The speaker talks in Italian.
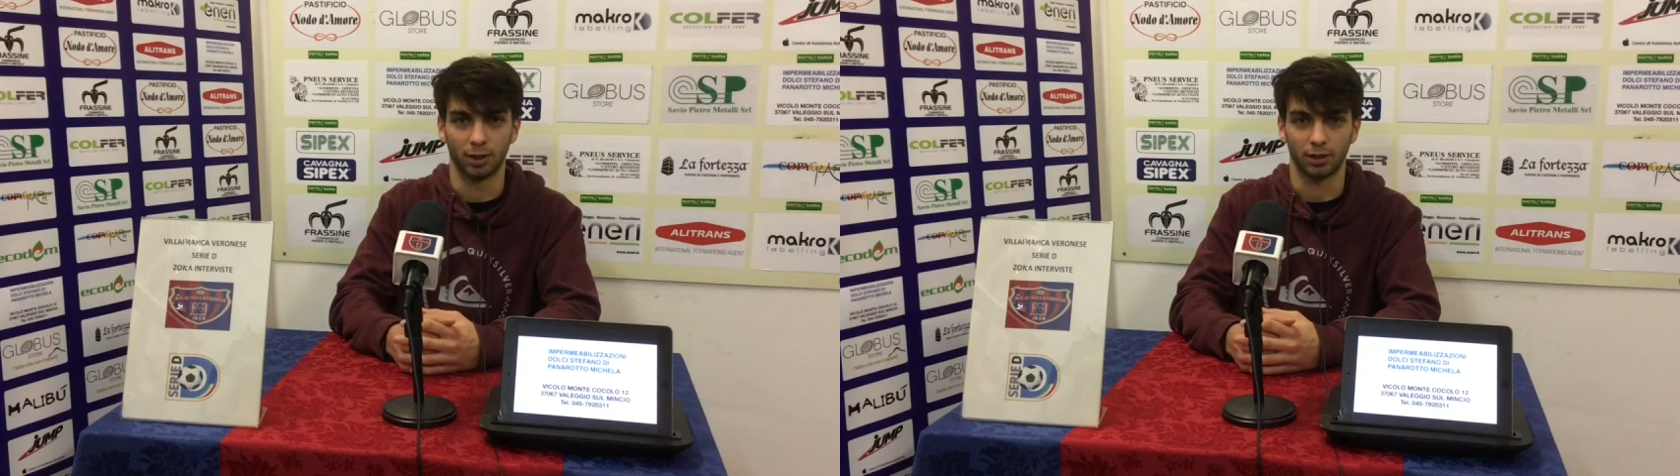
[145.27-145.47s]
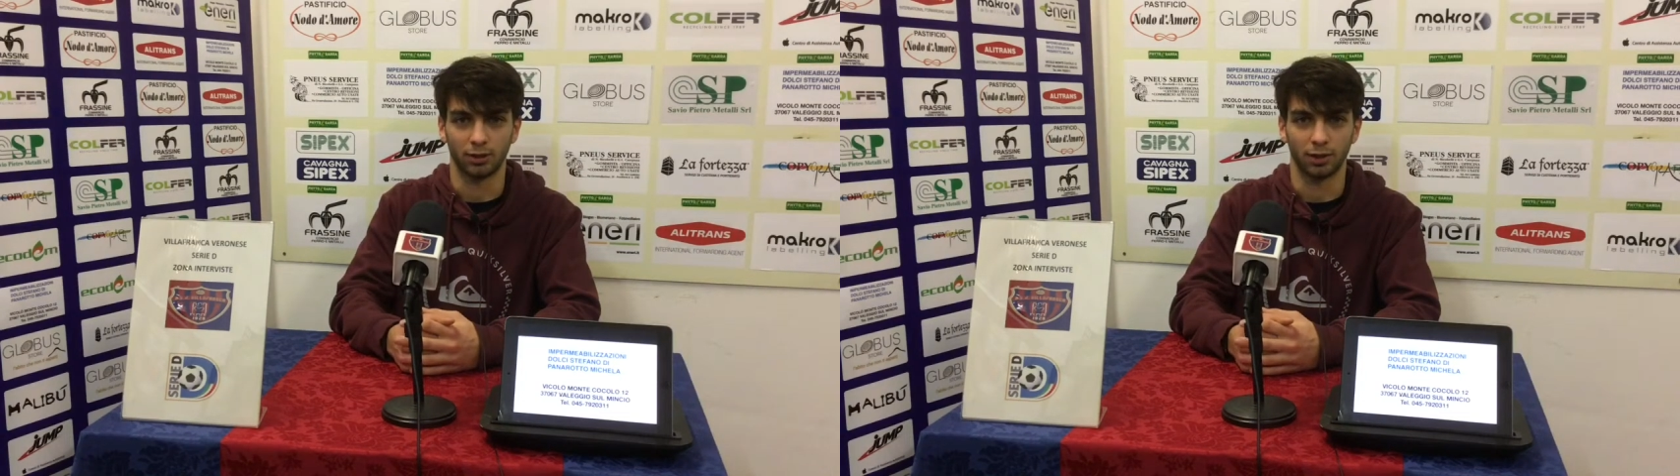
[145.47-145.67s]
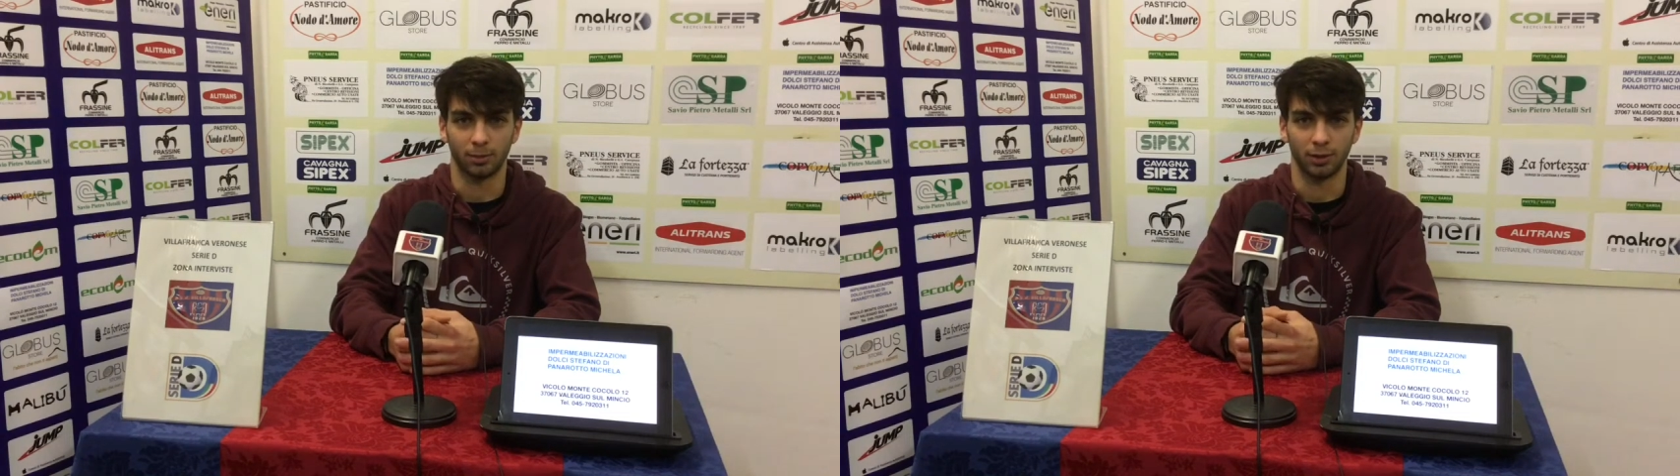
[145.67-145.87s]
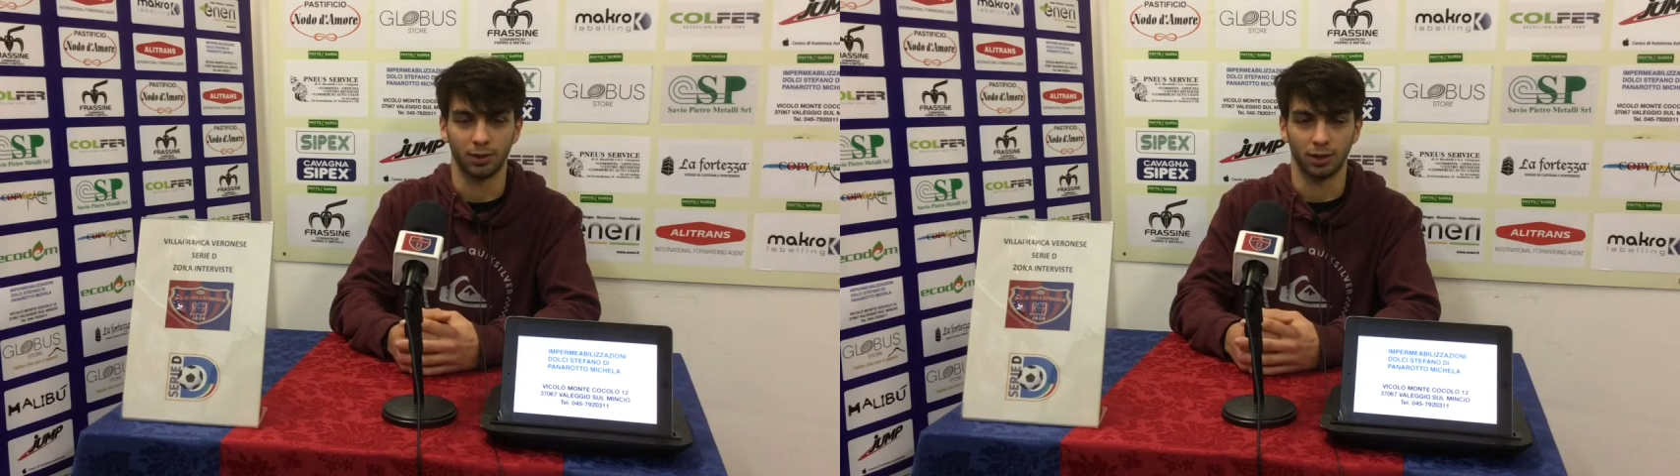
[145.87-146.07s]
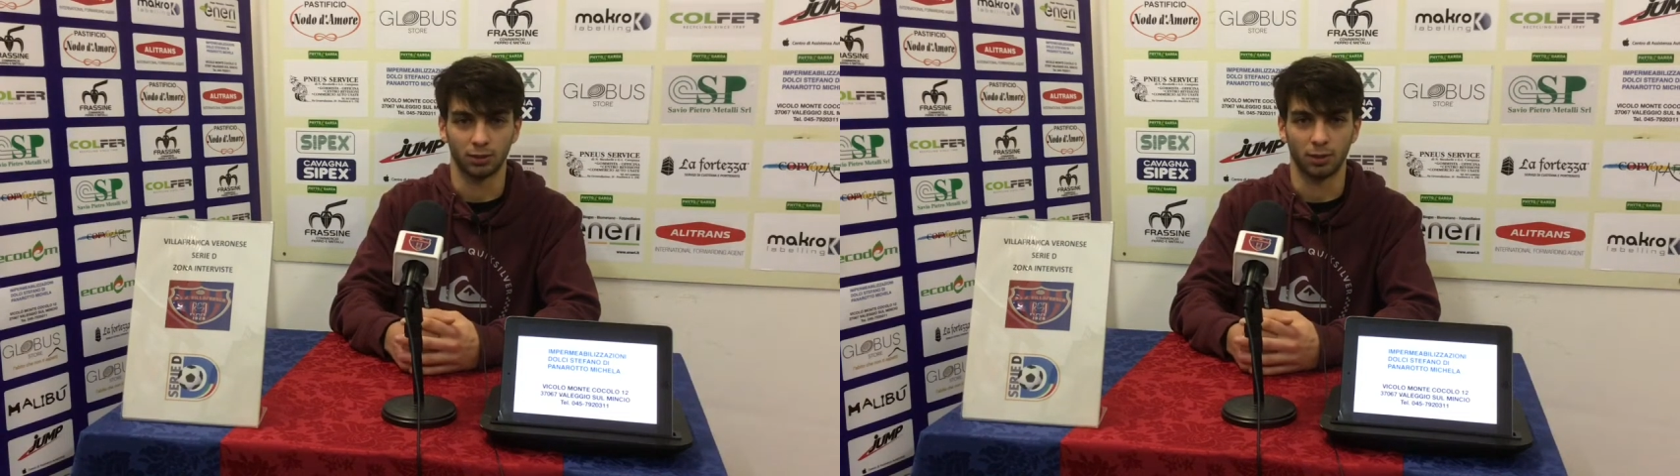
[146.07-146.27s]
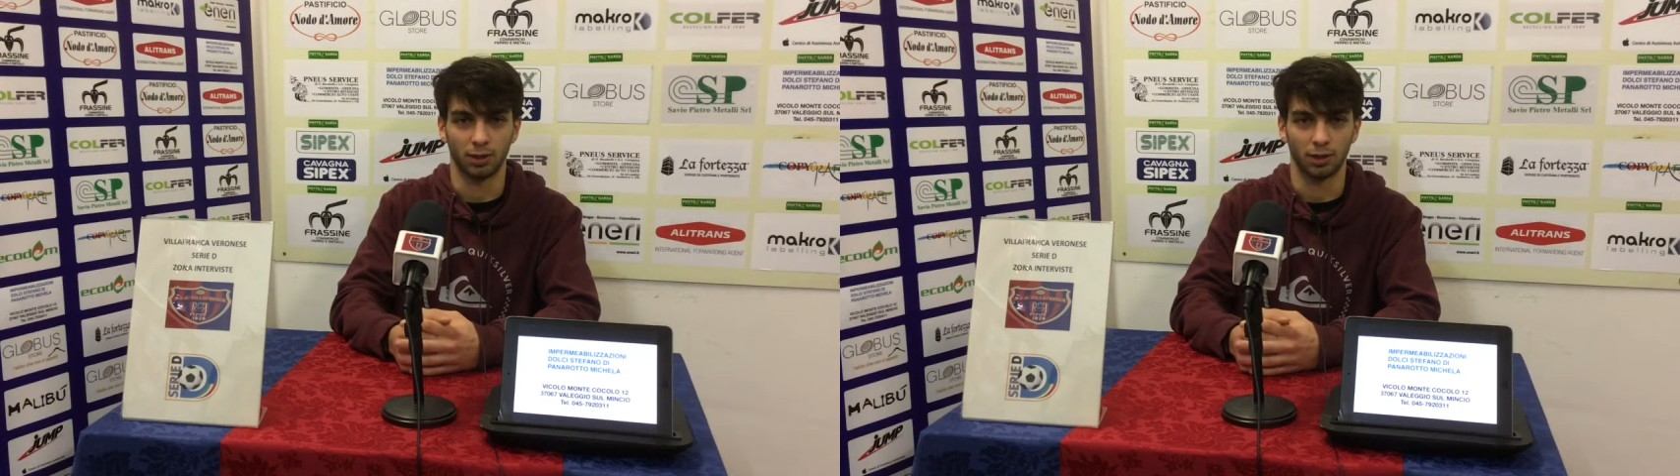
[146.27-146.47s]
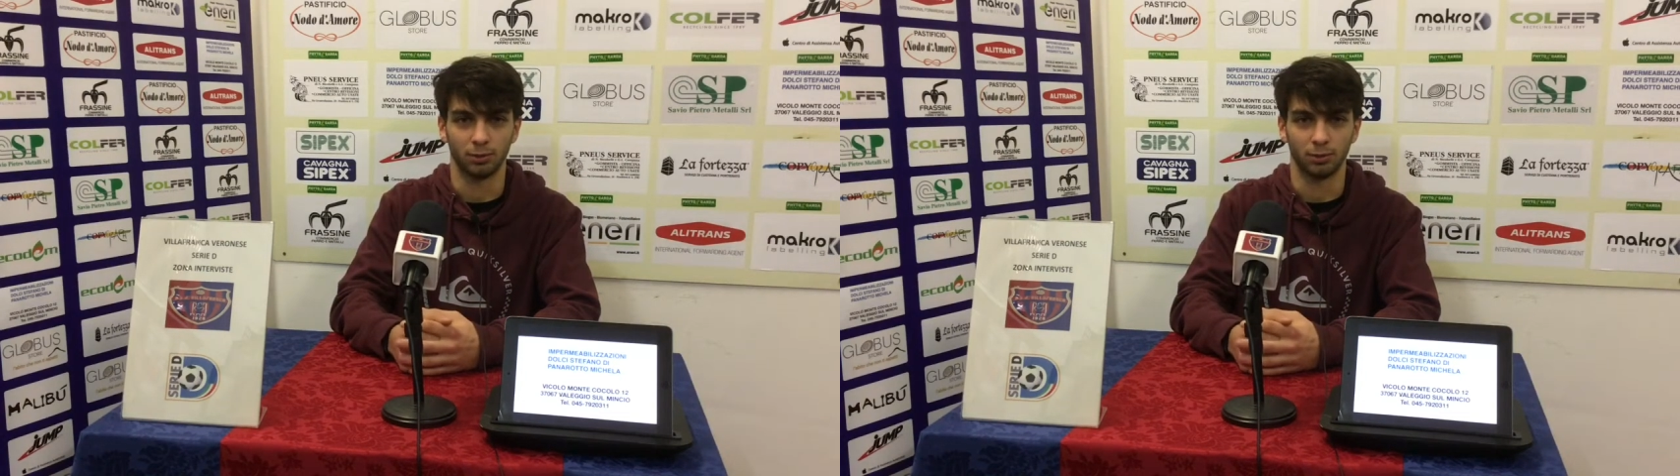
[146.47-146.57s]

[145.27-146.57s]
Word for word: particolarmente la squadra